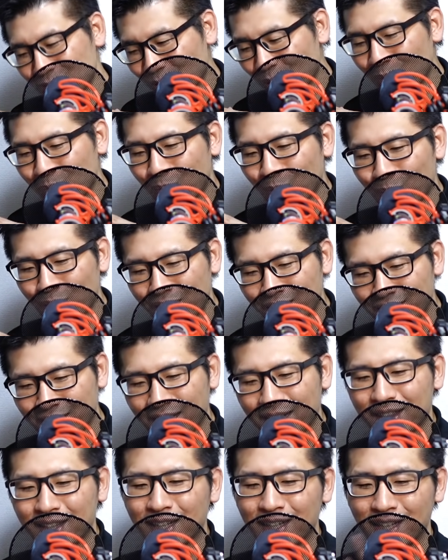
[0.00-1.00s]
超望遠で
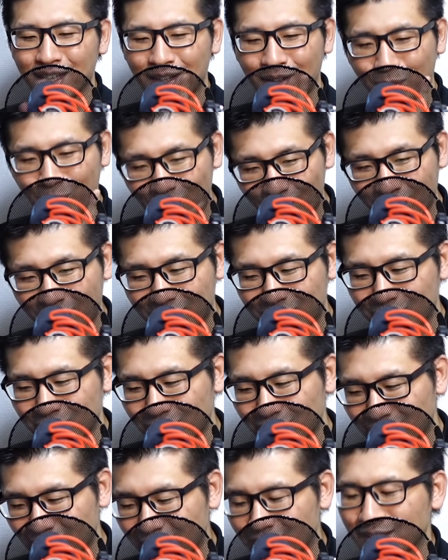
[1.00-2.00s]
あったり、広
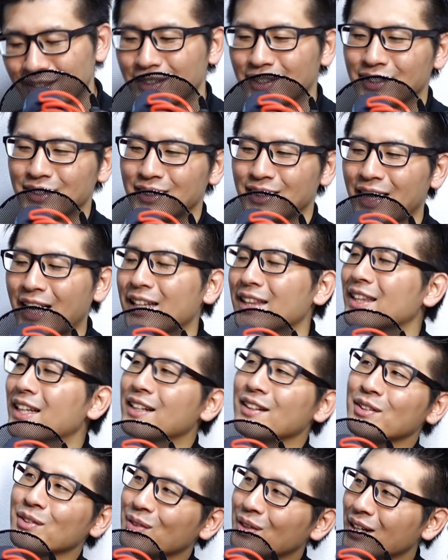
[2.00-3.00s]
角レンズであっ
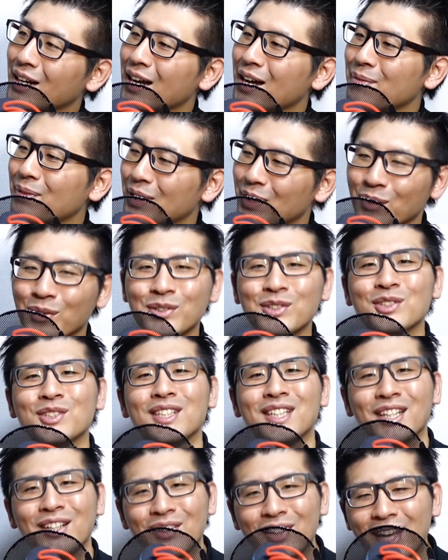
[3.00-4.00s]
たりとか、標準
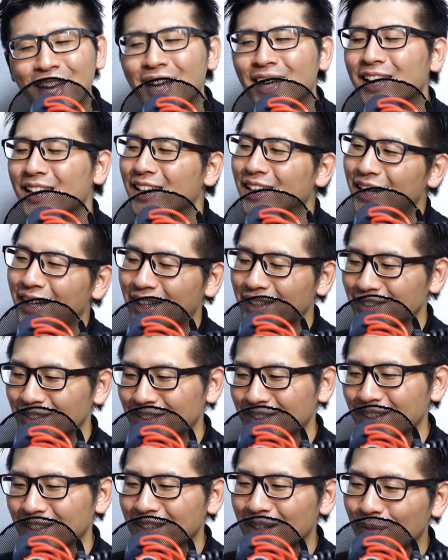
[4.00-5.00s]
域のね、
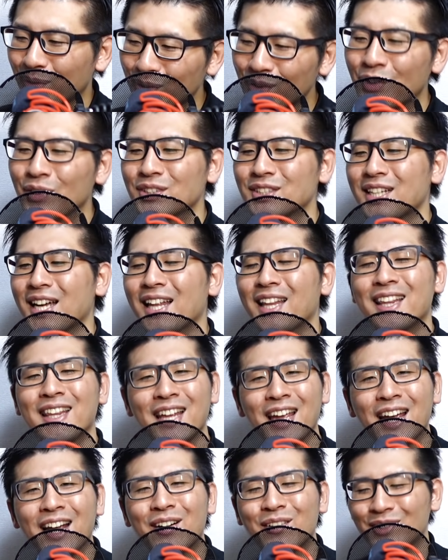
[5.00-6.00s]
レンズっていったものを使っ
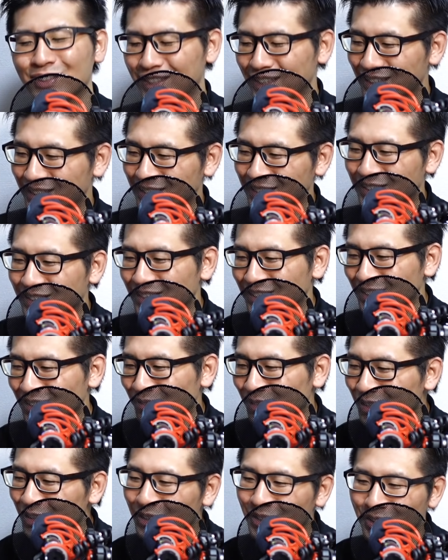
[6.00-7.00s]
て、この D6
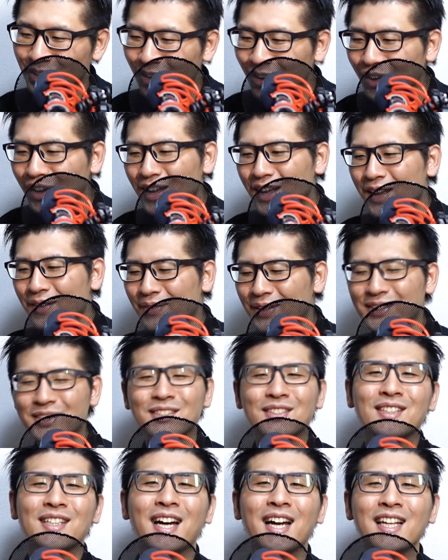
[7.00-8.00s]
の魅力を、
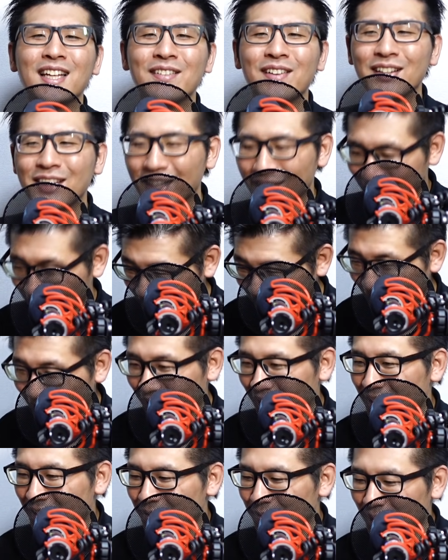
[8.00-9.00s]
数回にわたっ
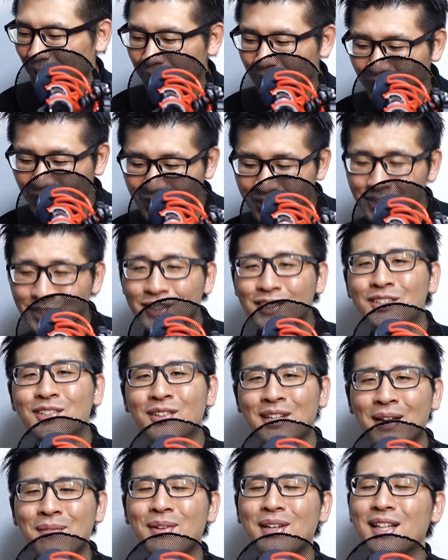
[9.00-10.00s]
て、あんまり続く
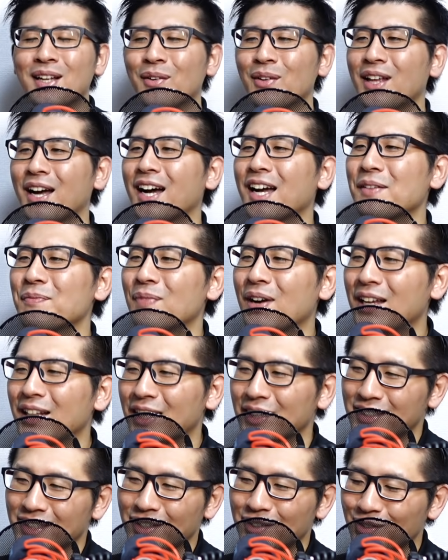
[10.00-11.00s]
とね、みんなお腹いっぱいに
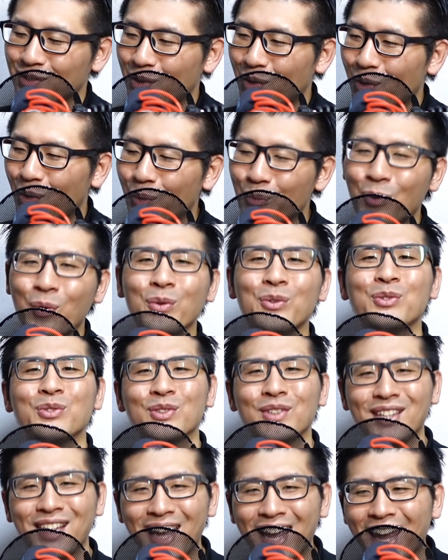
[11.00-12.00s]
なっちゃうと思う
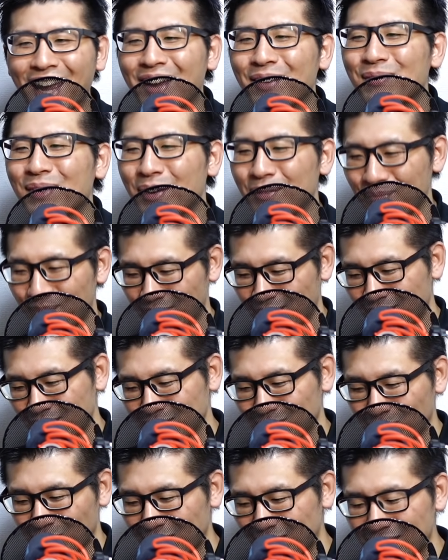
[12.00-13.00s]
んで、
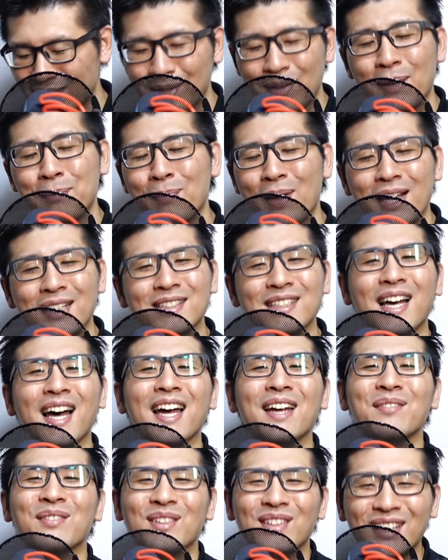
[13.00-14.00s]
そのいいペース
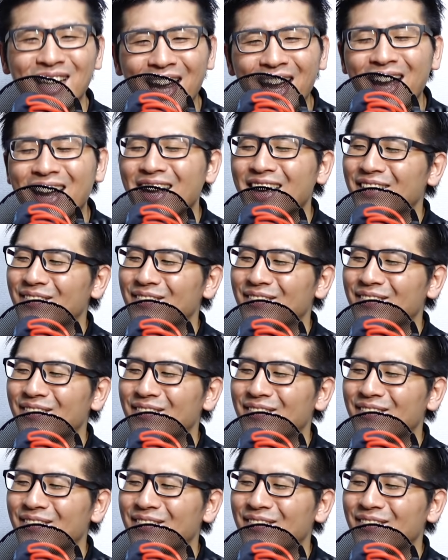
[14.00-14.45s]
配分で、